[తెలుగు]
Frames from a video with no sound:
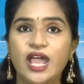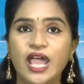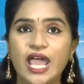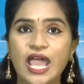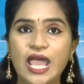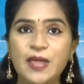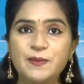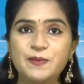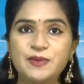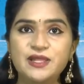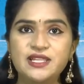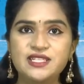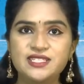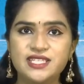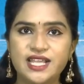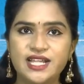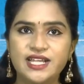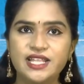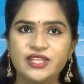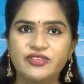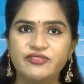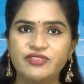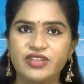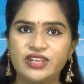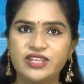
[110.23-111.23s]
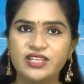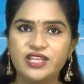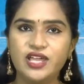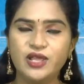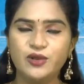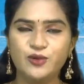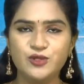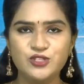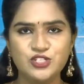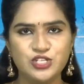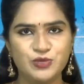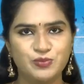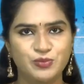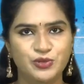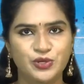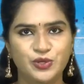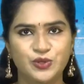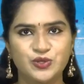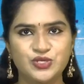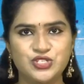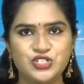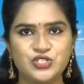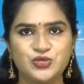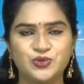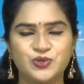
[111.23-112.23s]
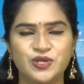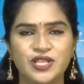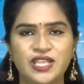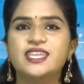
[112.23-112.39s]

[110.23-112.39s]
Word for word: యాపిల్ సైడర్ వెనిగర్ ను చెప్పుకోవచ్చు